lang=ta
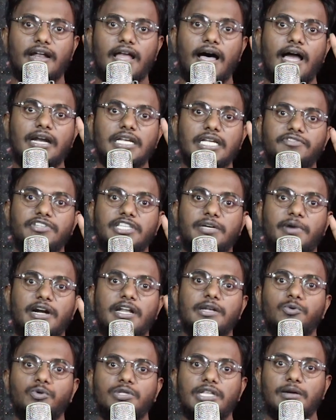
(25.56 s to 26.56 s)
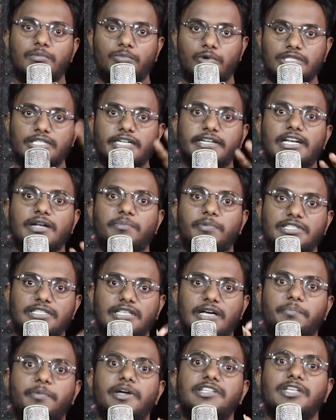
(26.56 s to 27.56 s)
நான்கு விதமான நூதன மோசடிகளை
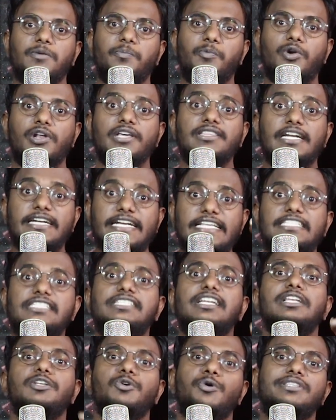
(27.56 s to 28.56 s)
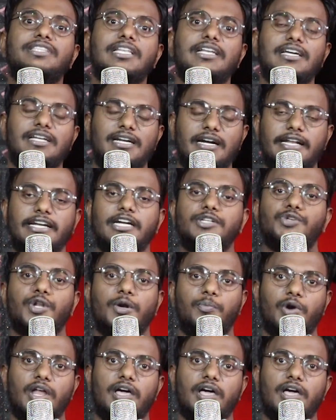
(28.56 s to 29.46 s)
பற்றி தான் பேச போகிற இந்த டிஜிட்டல் யுகத்தில் நிகழ்ச்சியில்